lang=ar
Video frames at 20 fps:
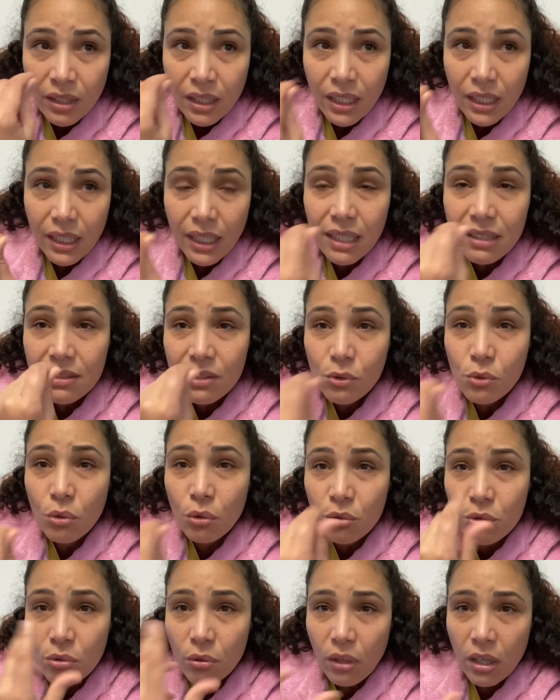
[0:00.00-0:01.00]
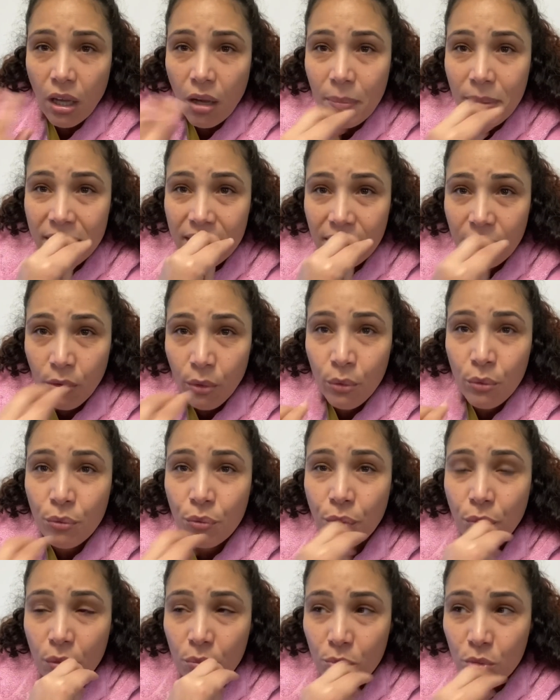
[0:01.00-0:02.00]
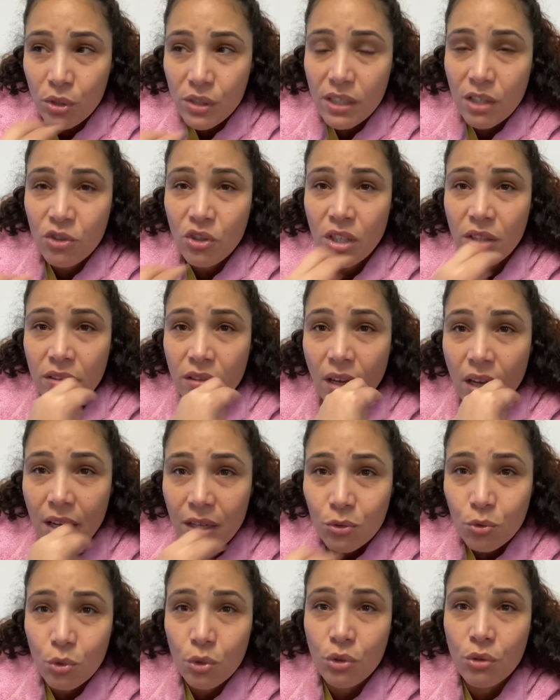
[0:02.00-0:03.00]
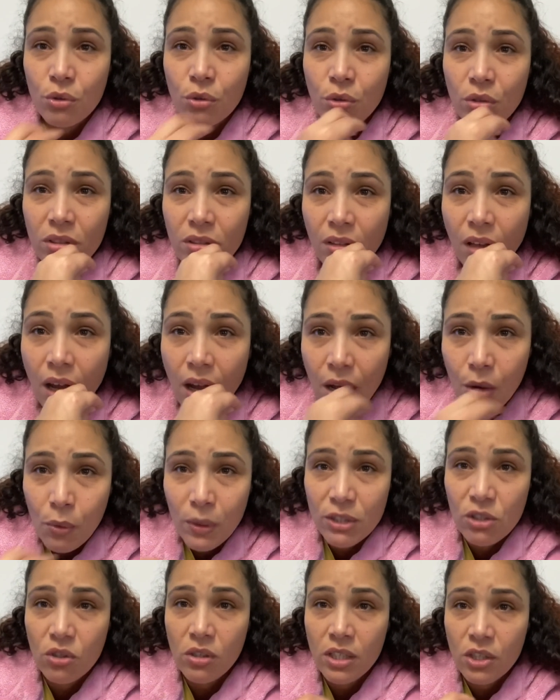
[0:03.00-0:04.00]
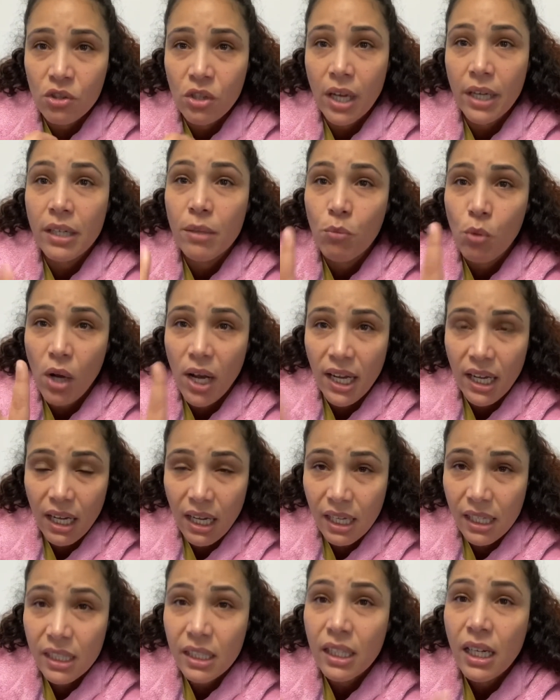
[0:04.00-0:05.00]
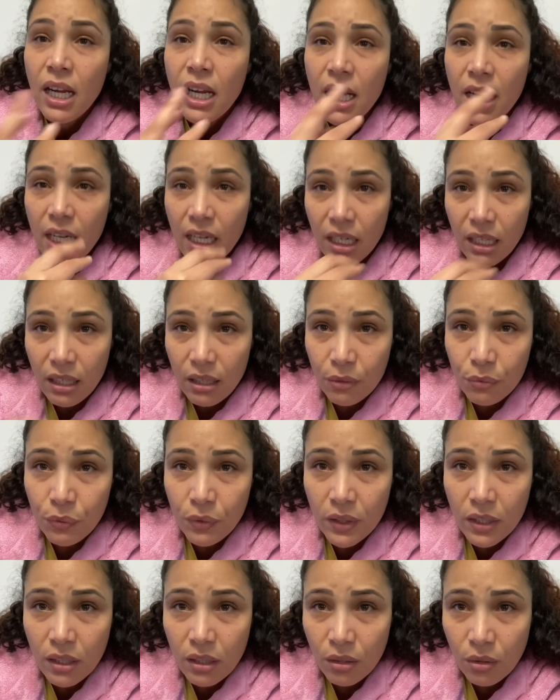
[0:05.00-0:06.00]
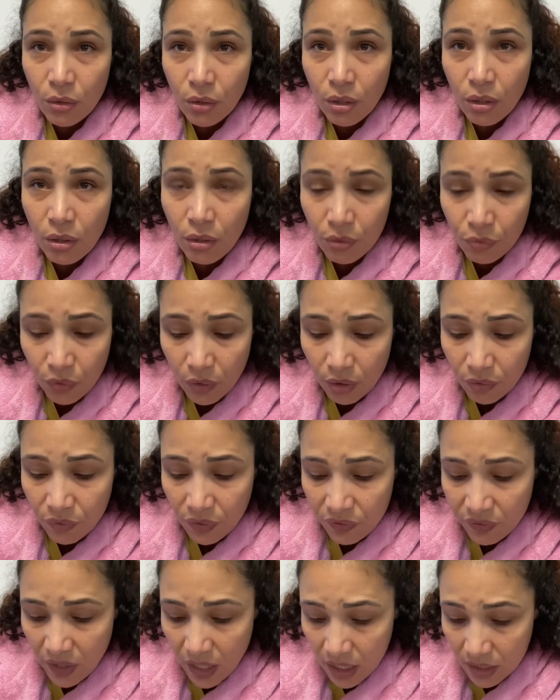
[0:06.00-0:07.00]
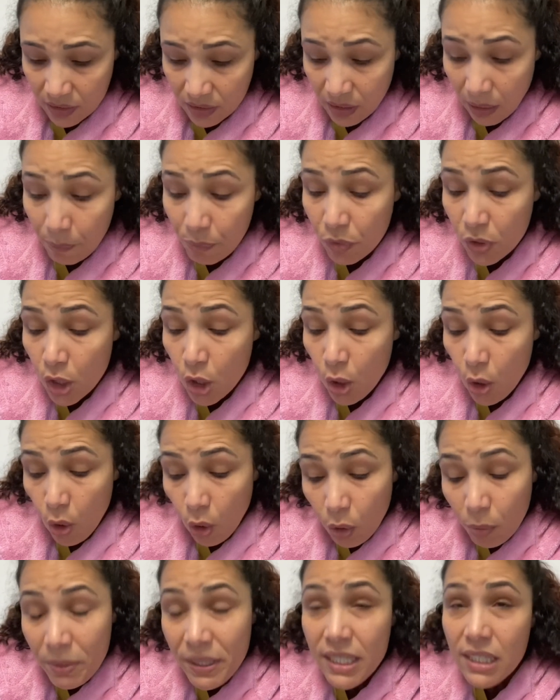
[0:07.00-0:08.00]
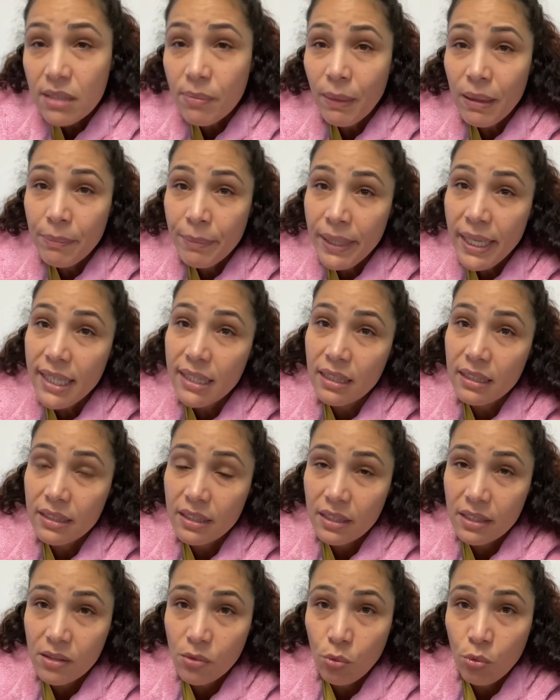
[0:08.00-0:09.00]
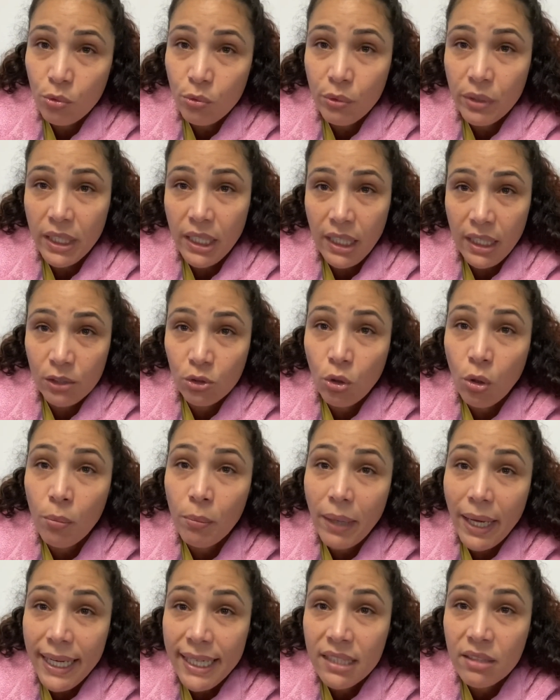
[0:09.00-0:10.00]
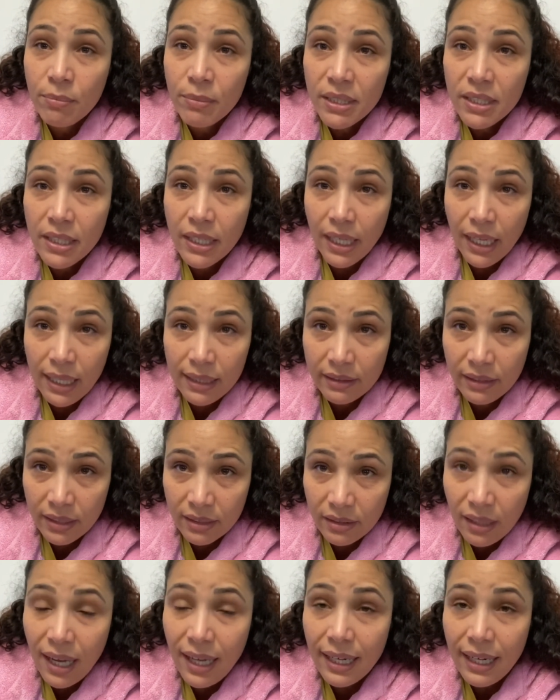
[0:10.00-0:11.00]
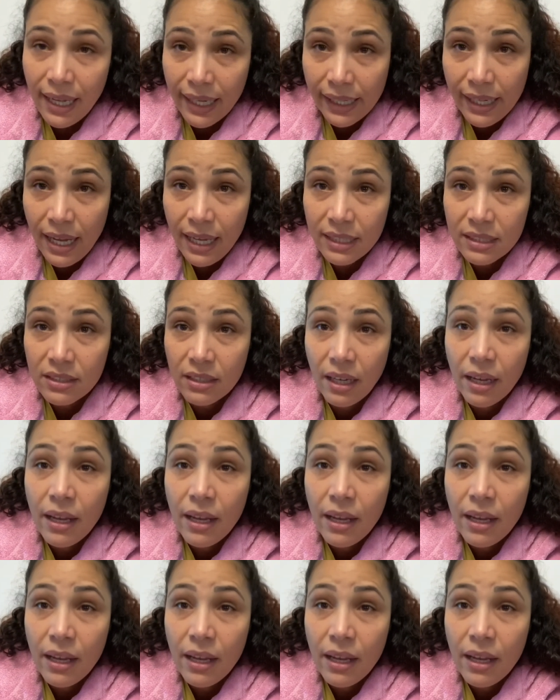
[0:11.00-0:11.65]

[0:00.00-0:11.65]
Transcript: كانت سورتو على قبيله العنف والمستجدات والشرطه وهادشي اللي جاري مؤخرا في, آه، في في فرنسا وبالنسبه للبنات اللي تيسولوني اللي عندهم اد ميديكال ديتا لا كارت